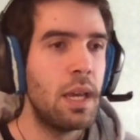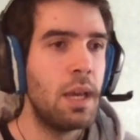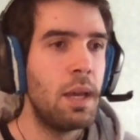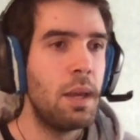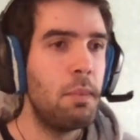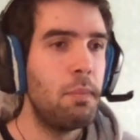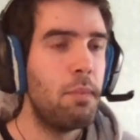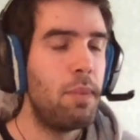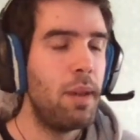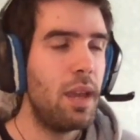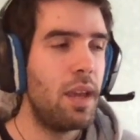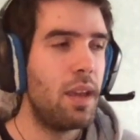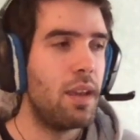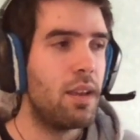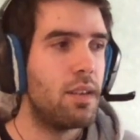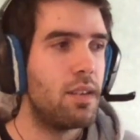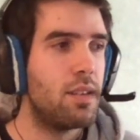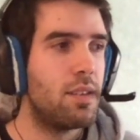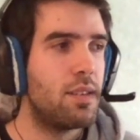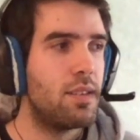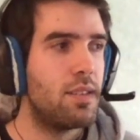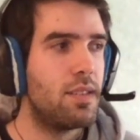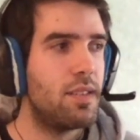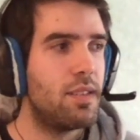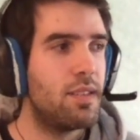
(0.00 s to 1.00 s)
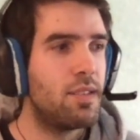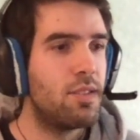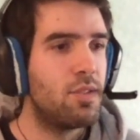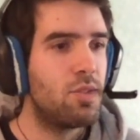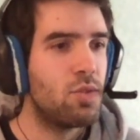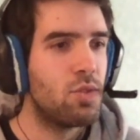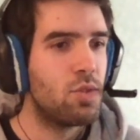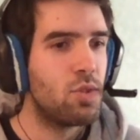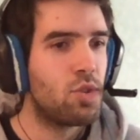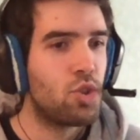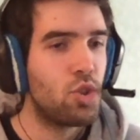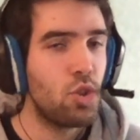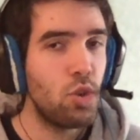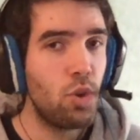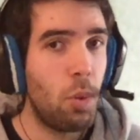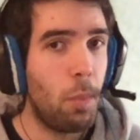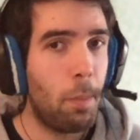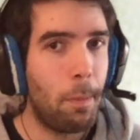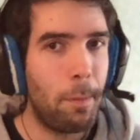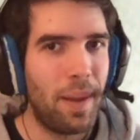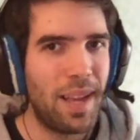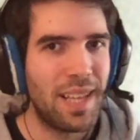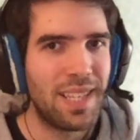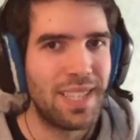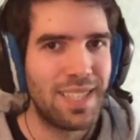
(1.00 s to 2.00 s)
Beh, non sono
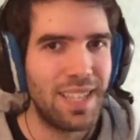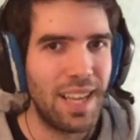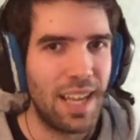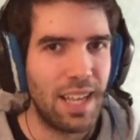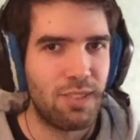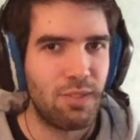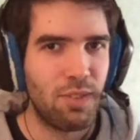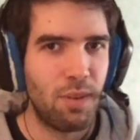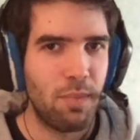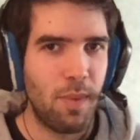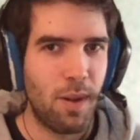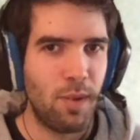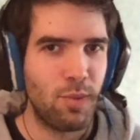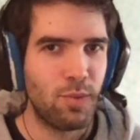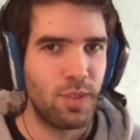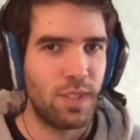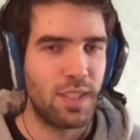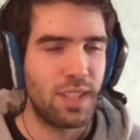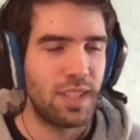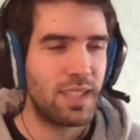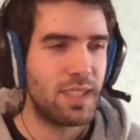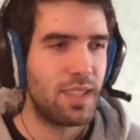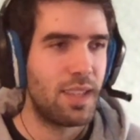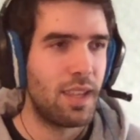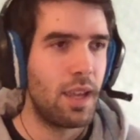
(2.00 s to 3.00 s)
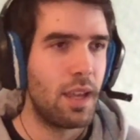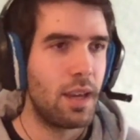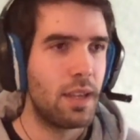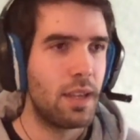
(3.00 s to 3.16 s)
passato a mouse e tastiera,